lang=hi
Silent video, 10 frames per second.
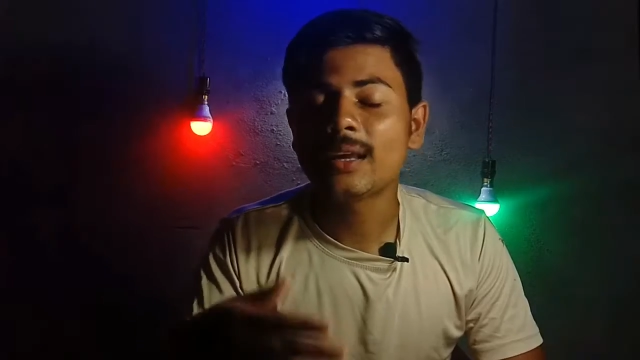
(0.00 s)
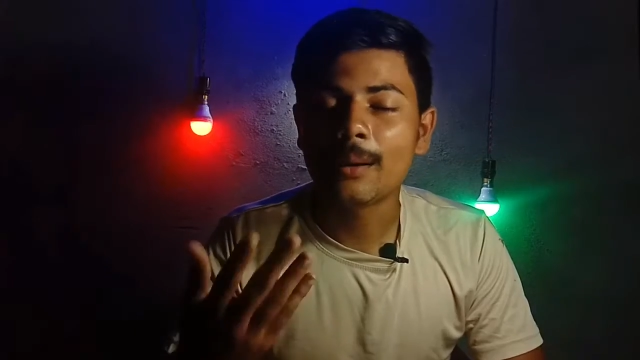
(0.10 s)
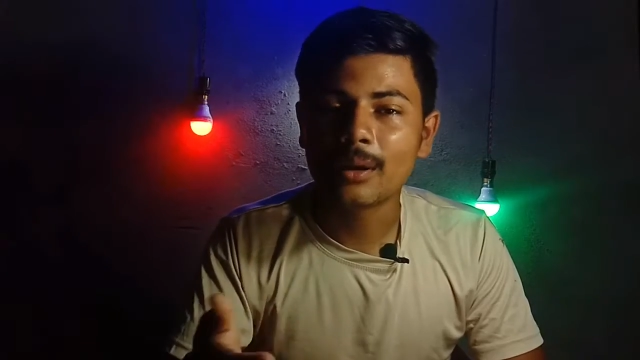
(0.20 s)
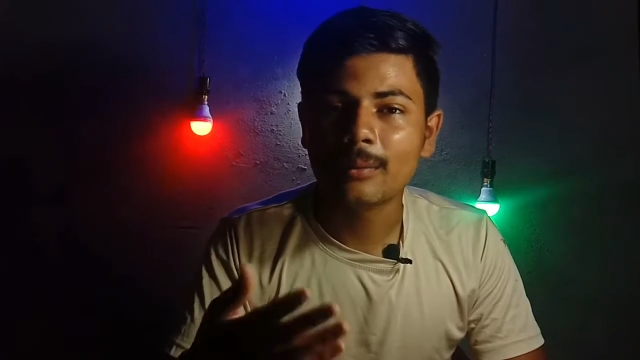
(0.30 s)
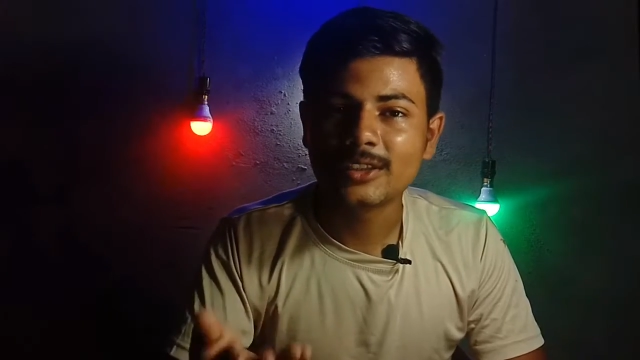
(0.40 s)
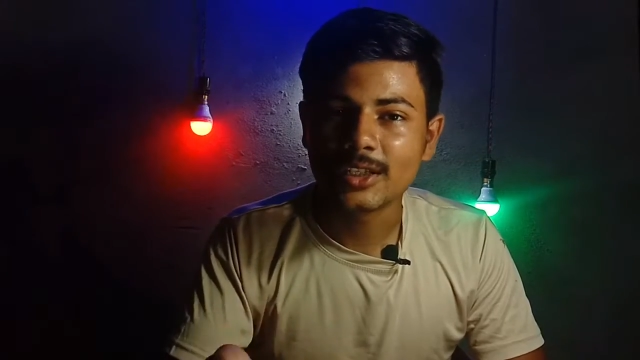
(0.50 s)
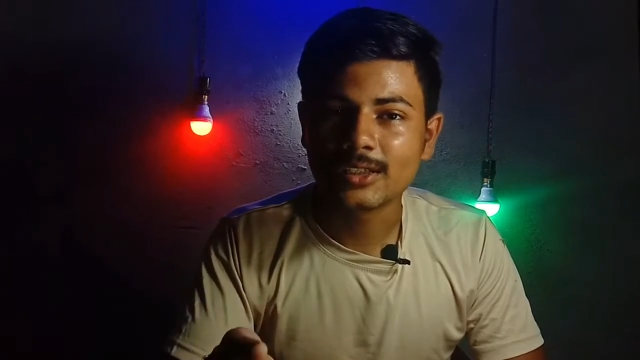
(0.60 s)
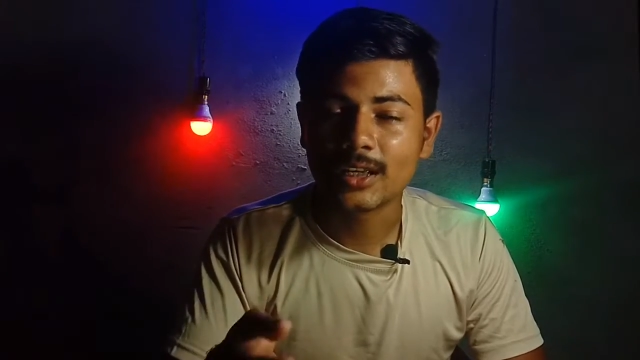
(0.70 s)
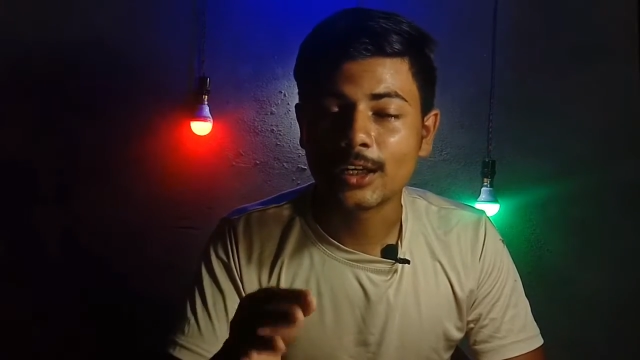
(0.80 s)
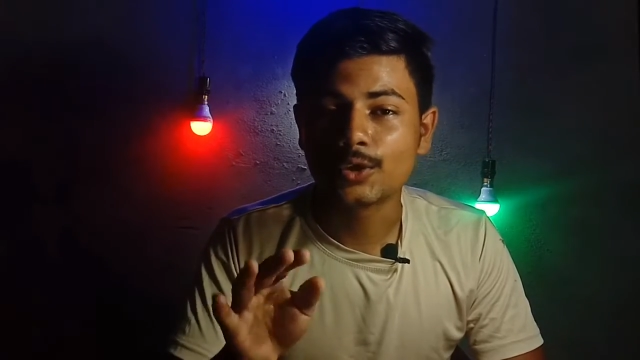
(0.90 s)
कैमरामैन
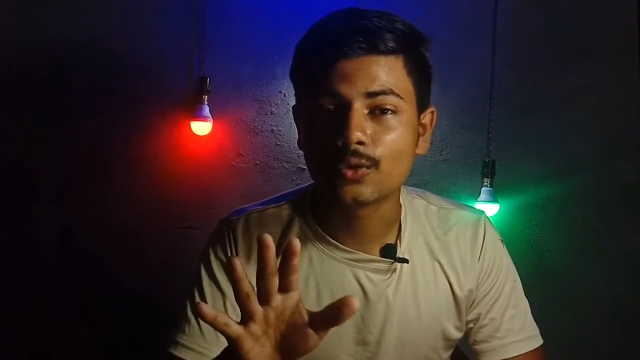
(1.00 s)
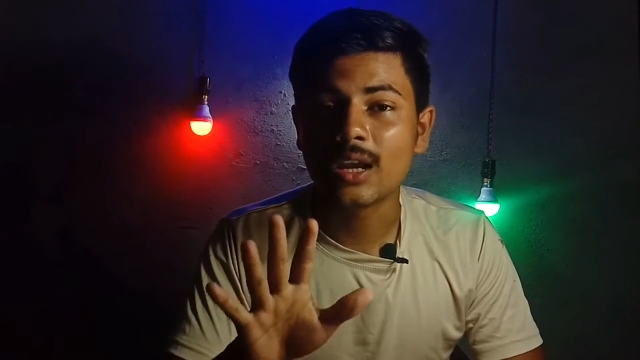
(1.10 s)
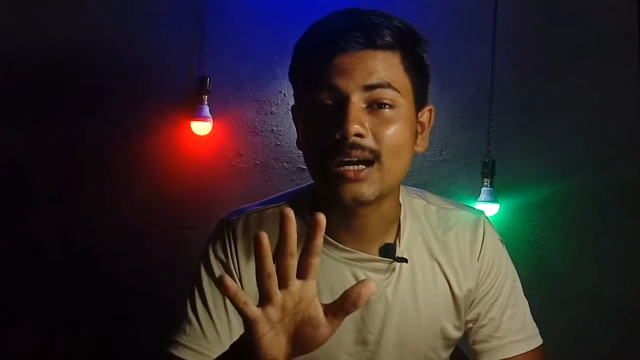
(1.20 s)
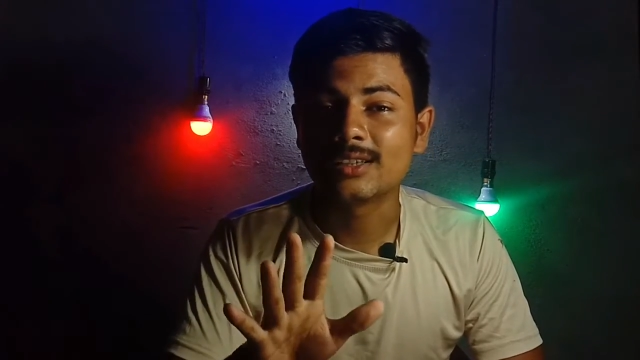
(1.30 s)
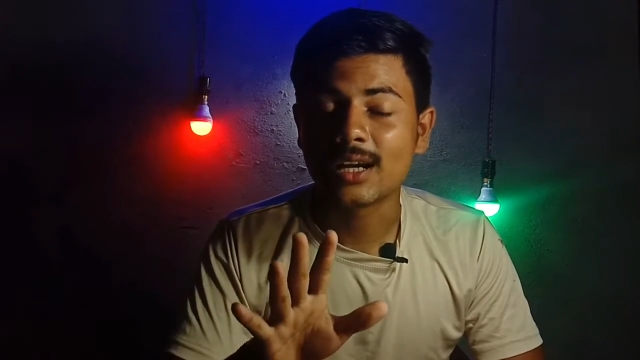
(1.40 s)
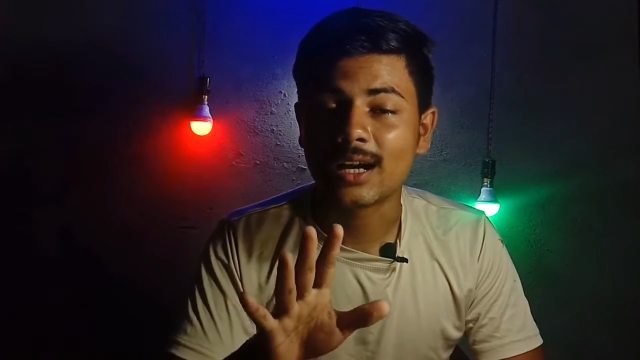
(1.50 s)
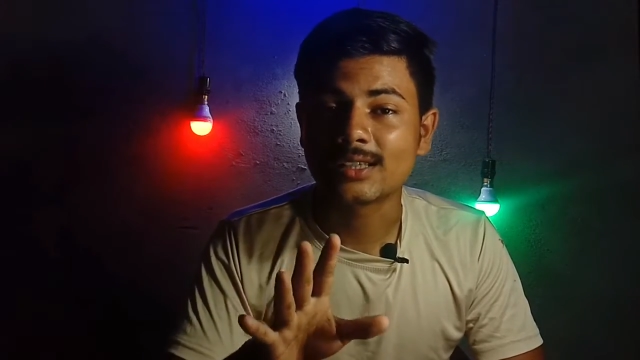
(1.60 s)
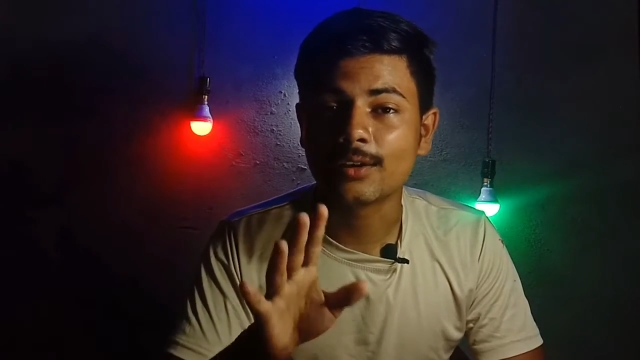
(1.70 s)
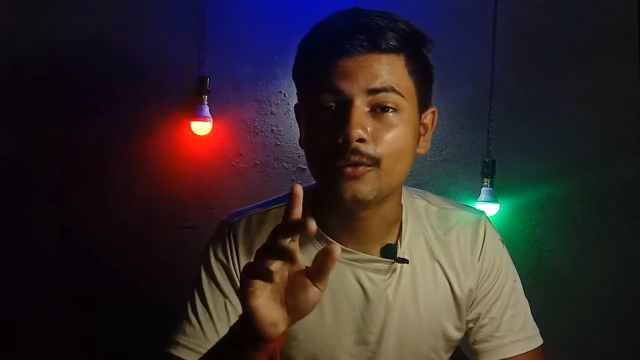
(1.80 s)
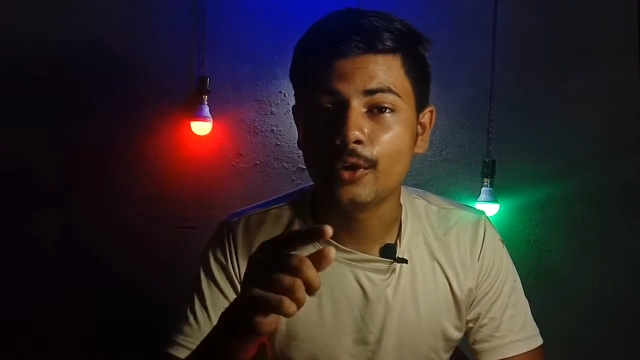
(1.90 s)
चेंज करना है जो कि अच्छा
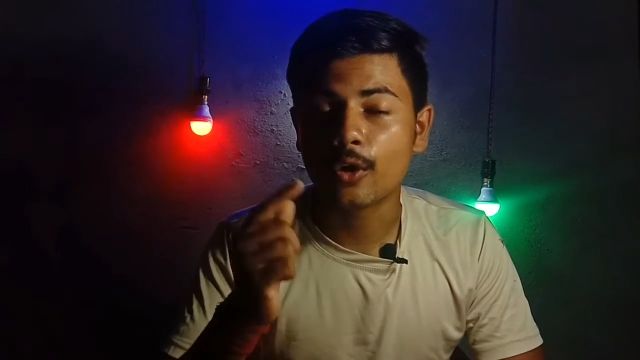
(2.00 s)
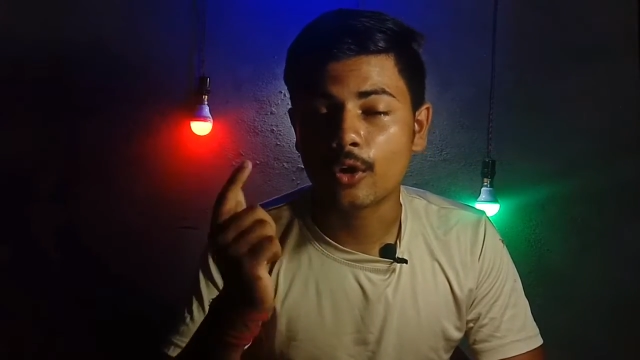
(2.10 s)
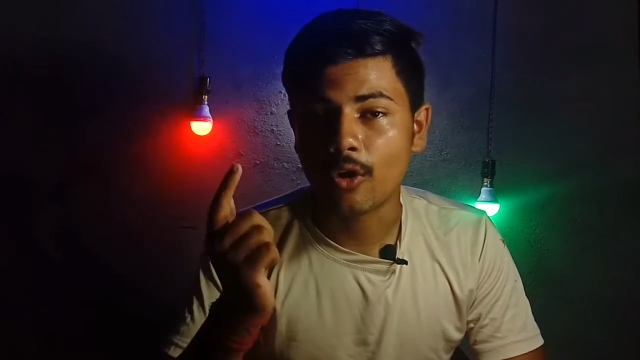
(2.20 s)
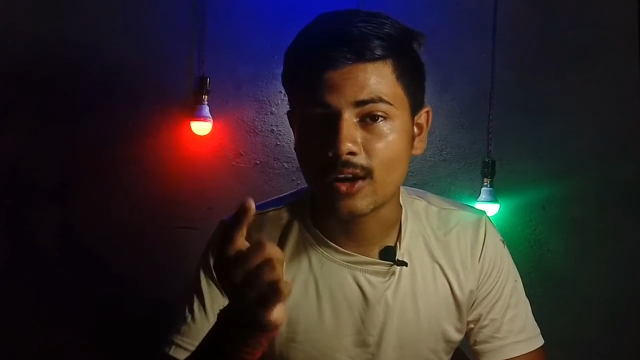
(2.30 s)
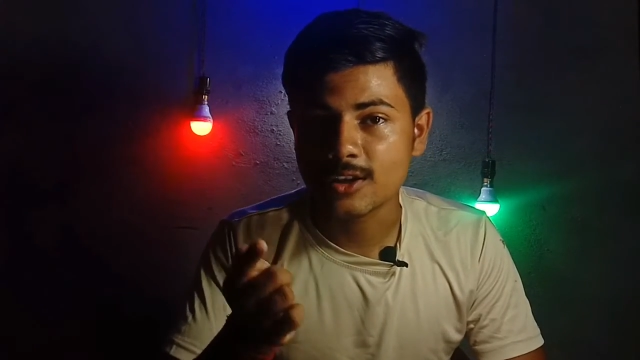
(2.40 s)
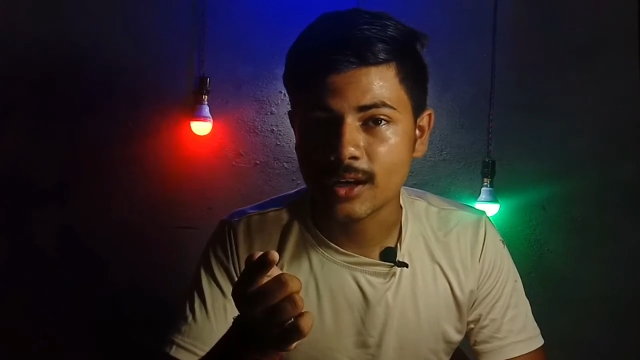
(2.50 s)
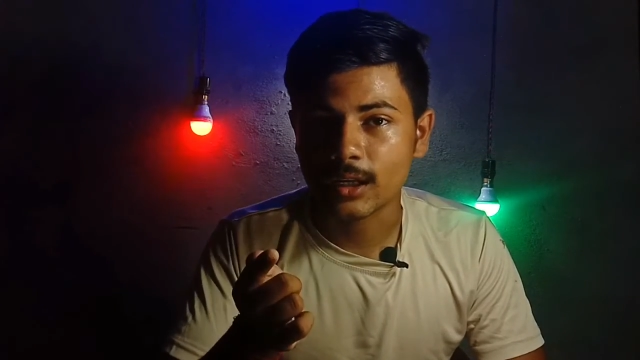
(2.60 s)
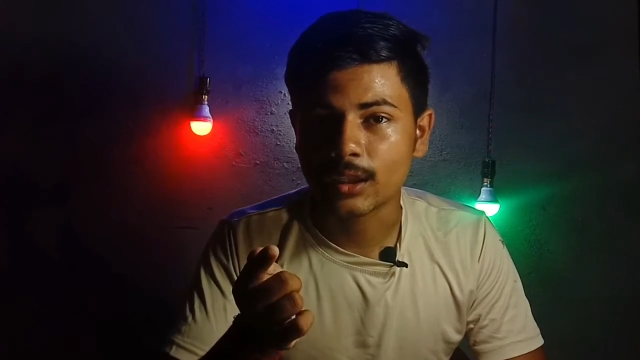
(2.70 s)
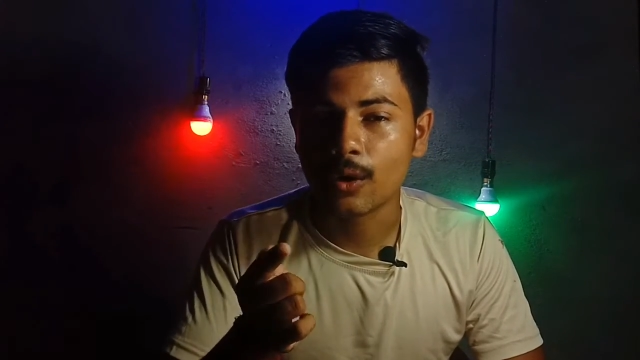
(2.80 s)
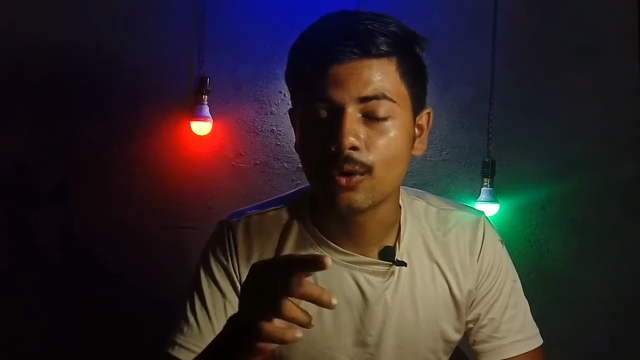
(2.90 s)
खासा वीडियो का नॉलेज
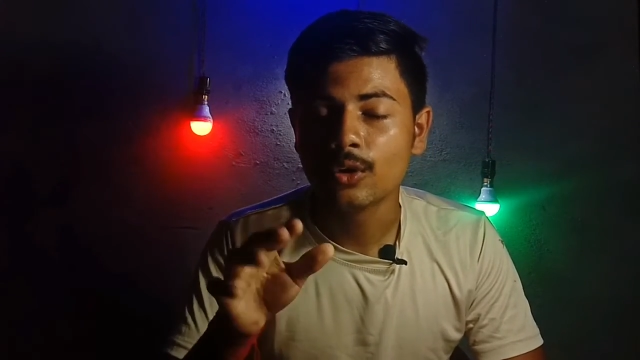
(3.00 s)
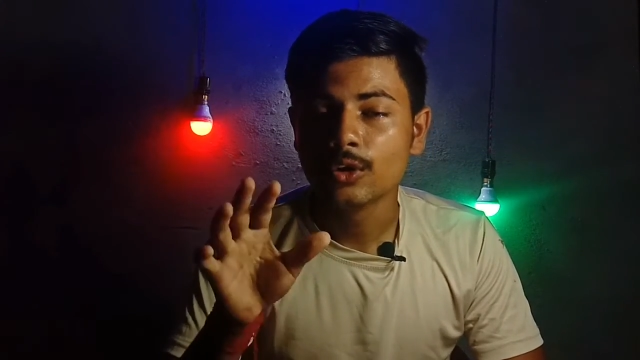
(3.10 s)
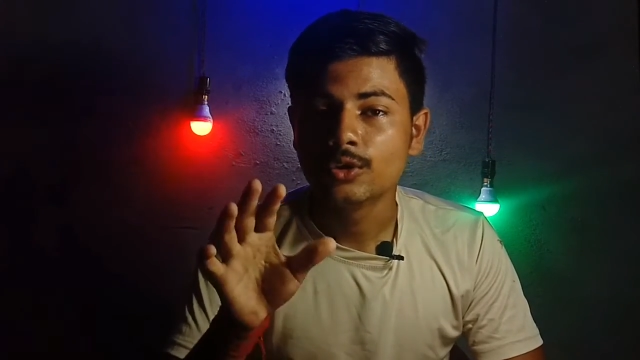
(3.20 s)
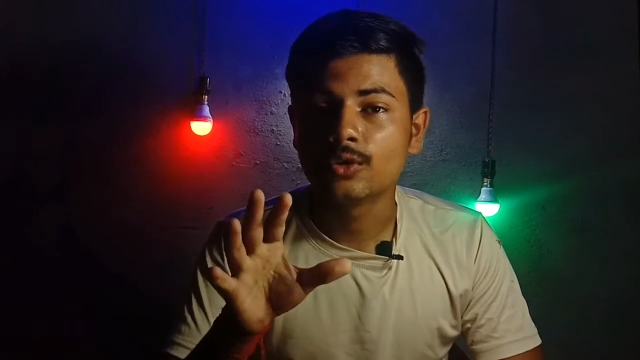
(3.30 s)
रखता हो